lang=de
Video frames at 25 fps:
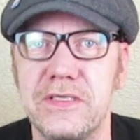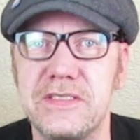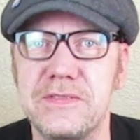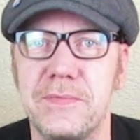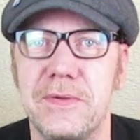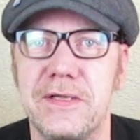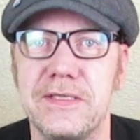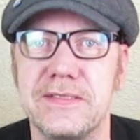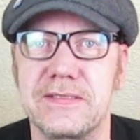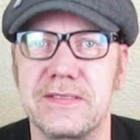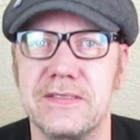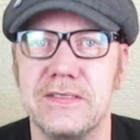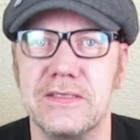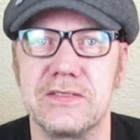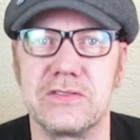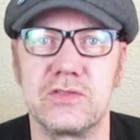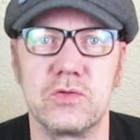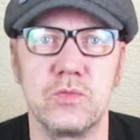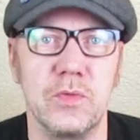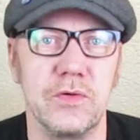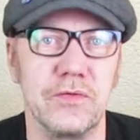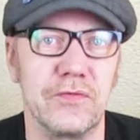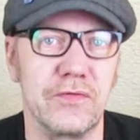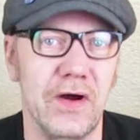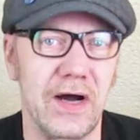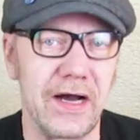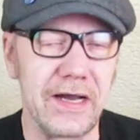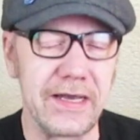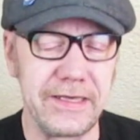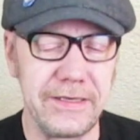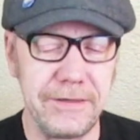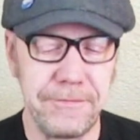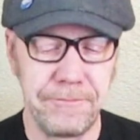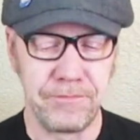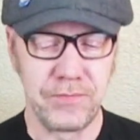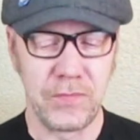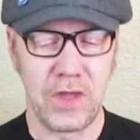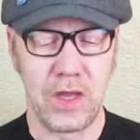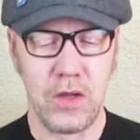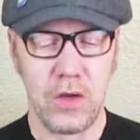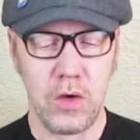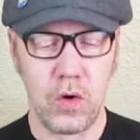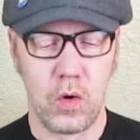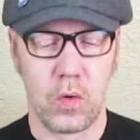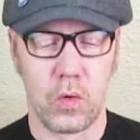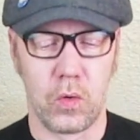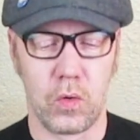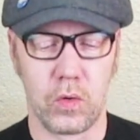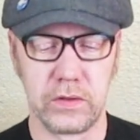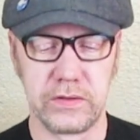Beastmans äh, zu befreien.
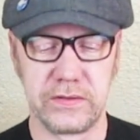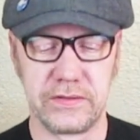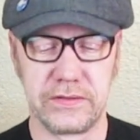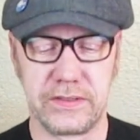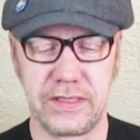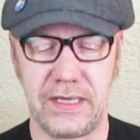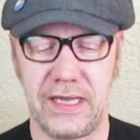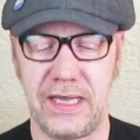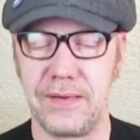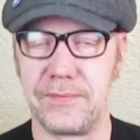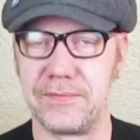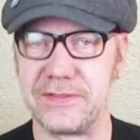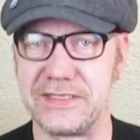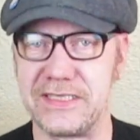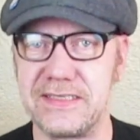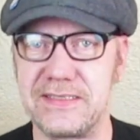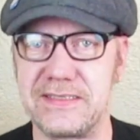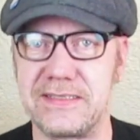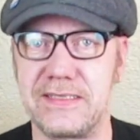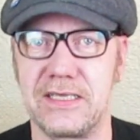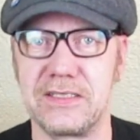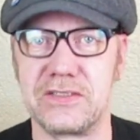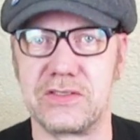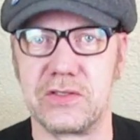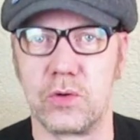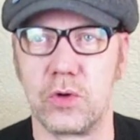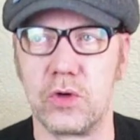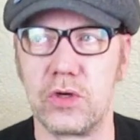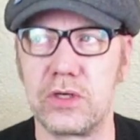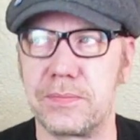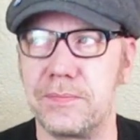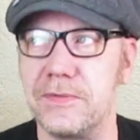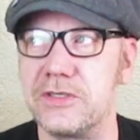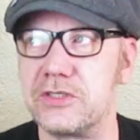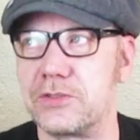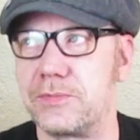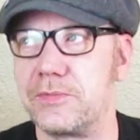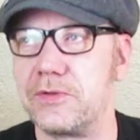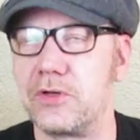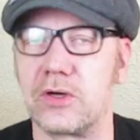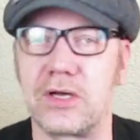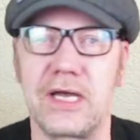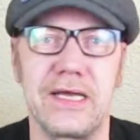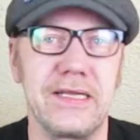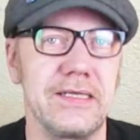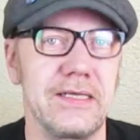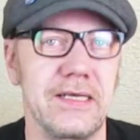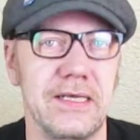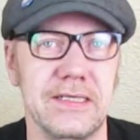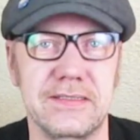Und er besinnt sich dann zurück, Mensch, ich bin auch
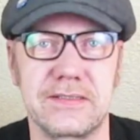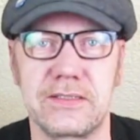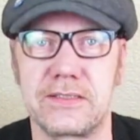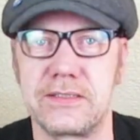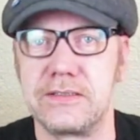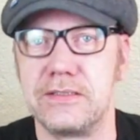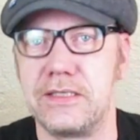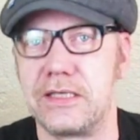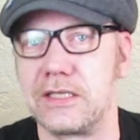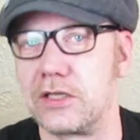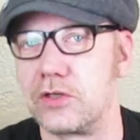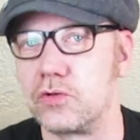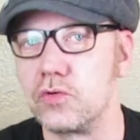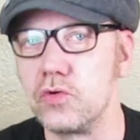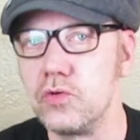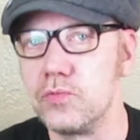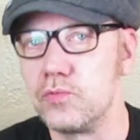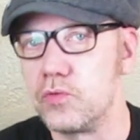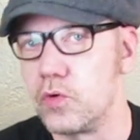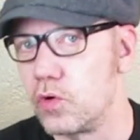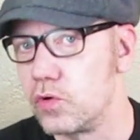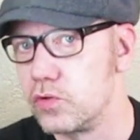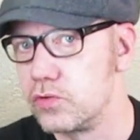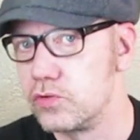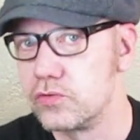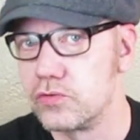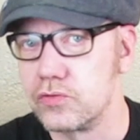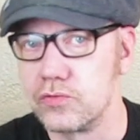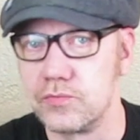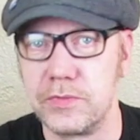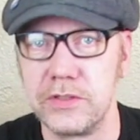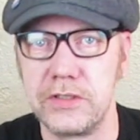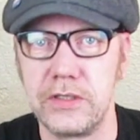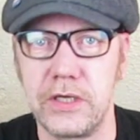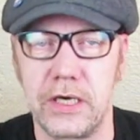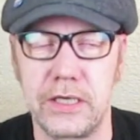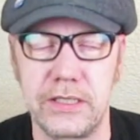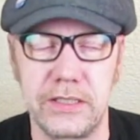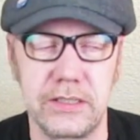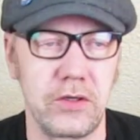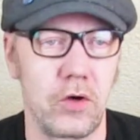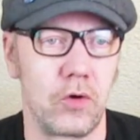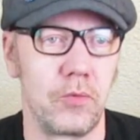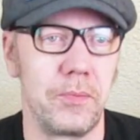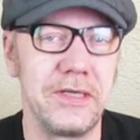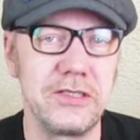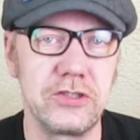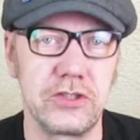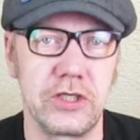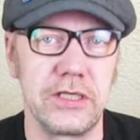eigentlich ein ganz netter Typ und bin ja eigentlich
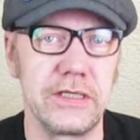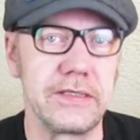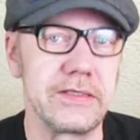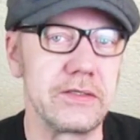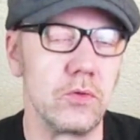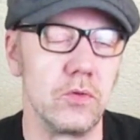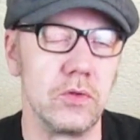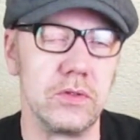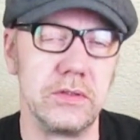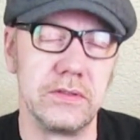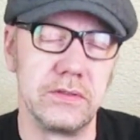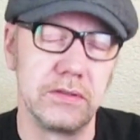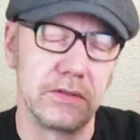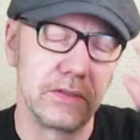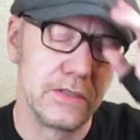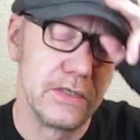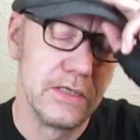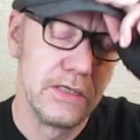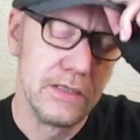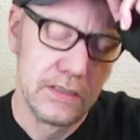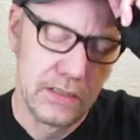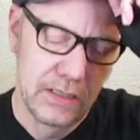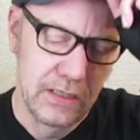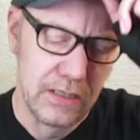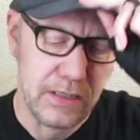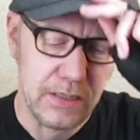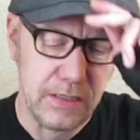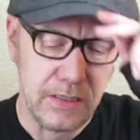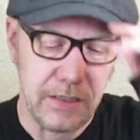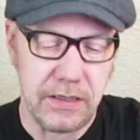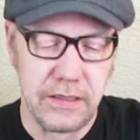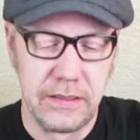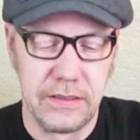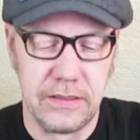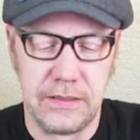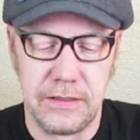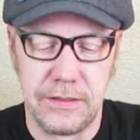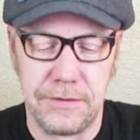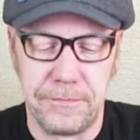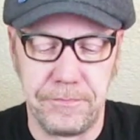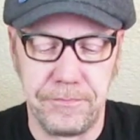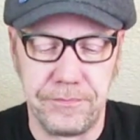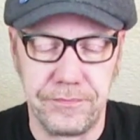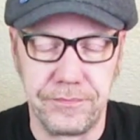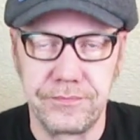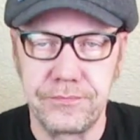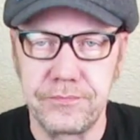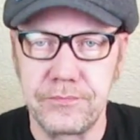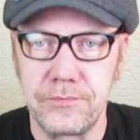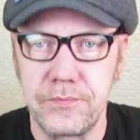auch menschlich und
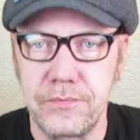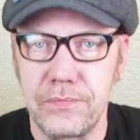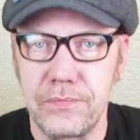ähm,